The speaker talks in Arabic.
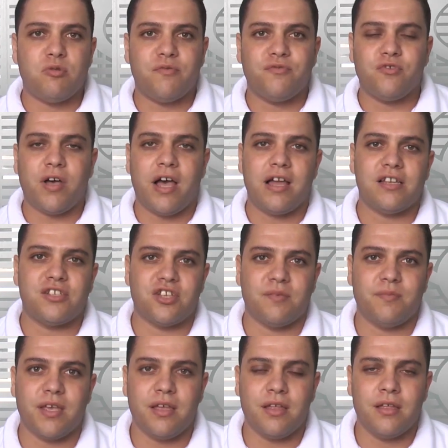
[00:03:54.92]
ومفتوحة
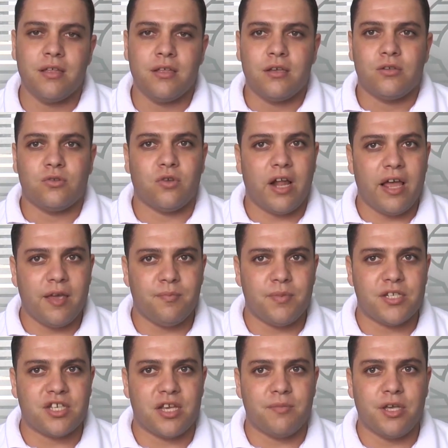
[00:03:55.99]
للجميع نرحب
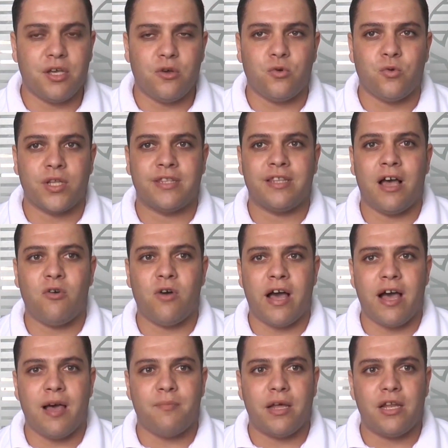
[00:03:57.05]
بالجميع والدعوة
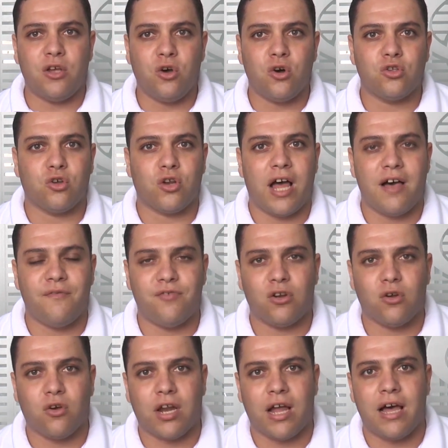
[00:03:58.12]
عامة لحضور حفل
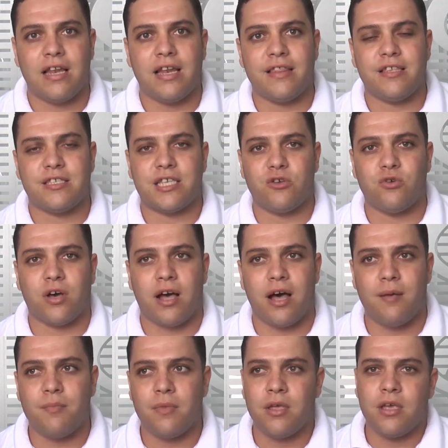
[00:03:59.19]
القرعة الذي سيقام